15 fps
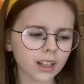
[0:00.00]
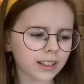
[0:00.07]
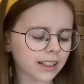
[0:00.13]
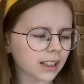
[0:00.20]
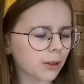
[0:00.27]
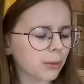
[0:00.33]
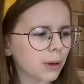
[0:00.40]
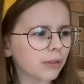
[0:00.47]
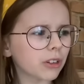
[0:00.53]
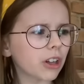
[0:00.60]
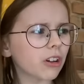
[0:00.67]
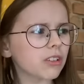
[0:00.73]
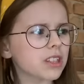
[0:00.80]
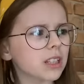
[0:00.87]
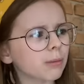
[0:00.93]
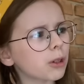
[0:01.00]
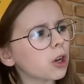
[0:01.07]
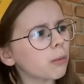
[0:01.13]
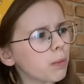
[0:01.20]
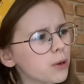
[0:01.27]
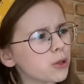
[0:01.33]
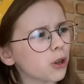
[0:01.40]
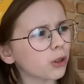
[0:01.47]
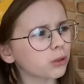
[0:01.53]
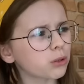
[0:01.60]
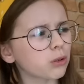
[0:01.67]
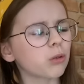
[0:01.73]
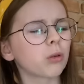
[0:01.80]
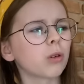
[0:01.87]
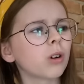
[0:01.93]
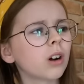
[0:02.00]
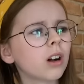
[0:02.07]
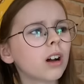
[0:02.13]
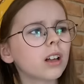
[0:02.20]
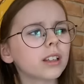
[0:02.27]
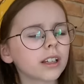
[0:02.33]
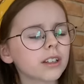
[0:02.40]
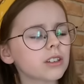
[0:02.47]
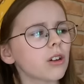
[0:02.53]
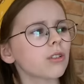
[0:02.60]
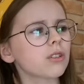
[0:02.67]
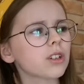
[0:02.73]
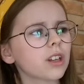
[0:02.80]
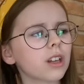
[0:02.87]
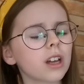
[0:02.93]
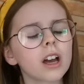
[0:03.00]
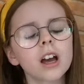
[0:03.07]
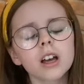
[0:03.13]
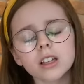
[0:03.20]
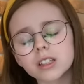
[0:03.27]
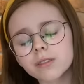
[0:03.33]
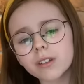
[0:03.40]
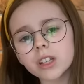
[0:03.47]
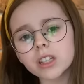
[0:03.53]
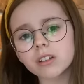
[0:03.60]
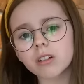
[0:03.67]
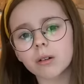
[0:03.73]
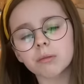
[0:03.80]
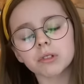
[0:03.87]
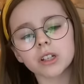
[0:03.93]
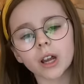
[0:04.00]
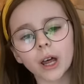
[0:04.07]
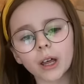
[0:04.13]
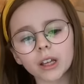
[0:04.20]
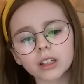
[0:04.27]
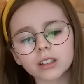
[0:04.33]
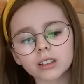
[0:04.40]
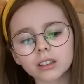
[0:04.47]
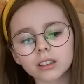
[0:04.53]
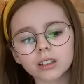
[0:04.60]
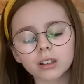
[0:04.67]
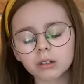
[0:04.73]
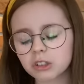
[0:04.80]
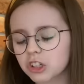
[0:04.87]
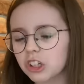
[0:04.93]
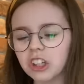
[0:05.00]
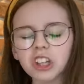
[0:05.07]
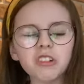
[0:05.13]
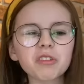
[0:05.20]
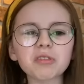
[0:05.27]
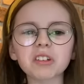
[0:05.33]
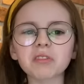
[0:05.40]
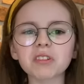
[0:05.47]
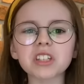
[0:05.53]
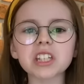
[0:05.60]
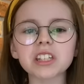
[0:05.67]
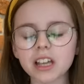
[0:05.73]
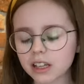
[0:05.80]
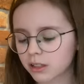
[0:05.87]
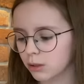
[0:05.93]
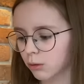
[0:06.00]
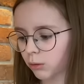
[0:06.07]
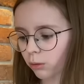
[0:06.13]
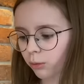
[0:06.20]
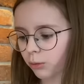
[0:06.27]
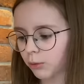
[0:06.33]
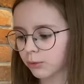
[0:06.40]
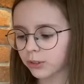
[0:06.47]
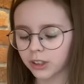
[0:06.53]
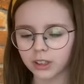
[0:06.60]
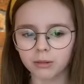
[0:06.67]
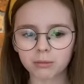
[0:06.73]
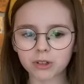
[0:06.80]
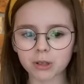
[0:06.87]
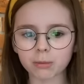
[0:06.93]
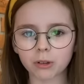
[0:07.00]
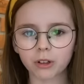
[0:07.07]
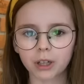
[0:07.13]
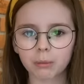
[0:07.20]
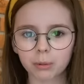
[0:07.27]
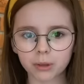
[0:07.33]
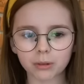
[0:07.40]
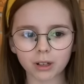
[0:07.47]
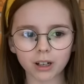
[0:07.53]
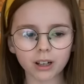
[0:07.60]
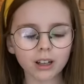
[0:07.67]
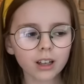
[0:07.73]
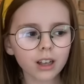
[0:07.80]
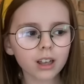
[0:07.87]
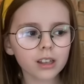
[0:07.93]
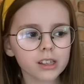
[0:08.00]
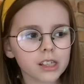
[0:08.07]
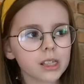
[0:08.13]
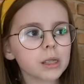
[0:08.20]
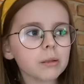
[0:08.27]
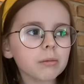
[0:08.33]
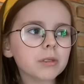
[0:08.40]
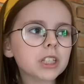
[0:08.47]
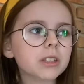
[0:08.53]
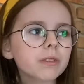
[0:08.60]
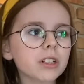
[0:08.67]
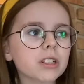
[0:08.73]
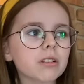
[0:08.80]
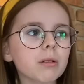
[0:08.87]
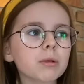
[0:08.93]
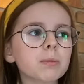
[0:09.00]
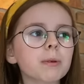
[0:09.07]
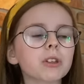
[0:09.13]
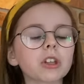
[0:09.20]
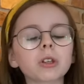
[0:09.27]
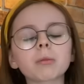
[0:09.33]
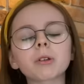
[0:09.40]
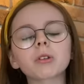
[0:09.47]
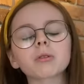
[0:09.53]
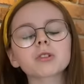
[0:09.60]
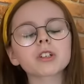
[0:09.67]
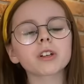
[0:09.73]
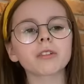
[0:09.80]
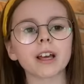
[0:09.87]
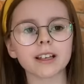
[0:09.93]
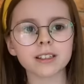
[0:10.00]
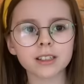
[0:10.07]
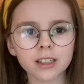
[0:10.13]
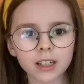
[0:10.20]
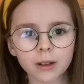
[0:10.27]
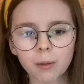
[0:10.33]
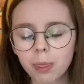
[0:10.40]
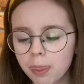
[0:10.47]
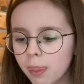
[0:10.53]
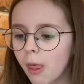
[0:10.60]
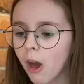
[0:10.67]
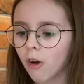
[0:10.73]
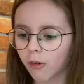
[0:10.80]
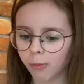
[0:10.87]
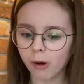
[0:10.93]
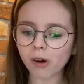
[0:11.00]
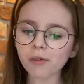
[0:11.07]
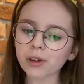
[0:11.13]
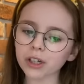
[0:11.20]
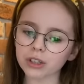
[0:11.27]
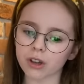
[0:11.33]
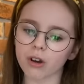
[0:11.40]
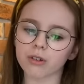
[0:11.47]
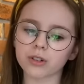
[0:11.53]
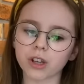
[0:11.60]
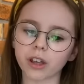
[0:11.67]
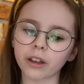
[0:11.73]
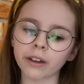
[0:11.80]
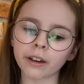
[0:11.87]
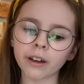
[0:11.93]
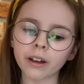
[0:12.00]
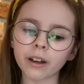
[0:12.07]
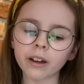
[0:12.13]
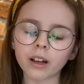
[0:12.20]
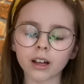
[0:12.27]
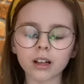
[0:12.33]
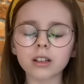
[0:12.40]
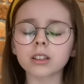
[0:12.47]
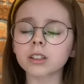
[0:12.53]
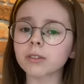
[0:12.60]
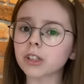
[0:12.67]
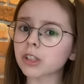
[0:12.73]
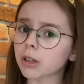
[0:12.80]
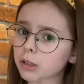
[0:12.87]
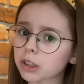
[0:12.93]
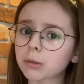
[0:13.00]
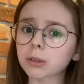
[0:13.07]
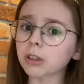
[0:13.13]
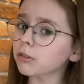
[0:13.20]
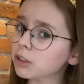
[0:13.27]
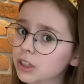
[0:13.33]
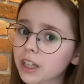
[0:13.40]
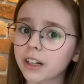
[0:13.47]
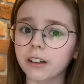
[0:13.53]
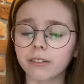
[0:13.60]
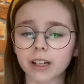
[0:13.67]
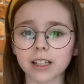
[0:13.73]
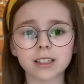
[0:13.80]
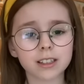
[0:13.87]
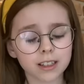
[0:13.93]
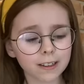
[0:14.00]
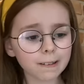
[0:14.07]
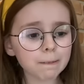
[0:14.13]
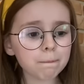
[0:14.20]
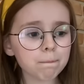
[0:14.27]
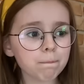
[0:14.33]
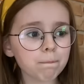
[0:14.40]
tak naprawdę od samego początku tej książki stwierdziłam, że, że nie, nie widzę sensu w tym, żeby ona była. I stwierdziłam, że pewnie to będą trzy gwiazdki. W połowie książki stwierdziłam, że to będą cztery gwiazdki,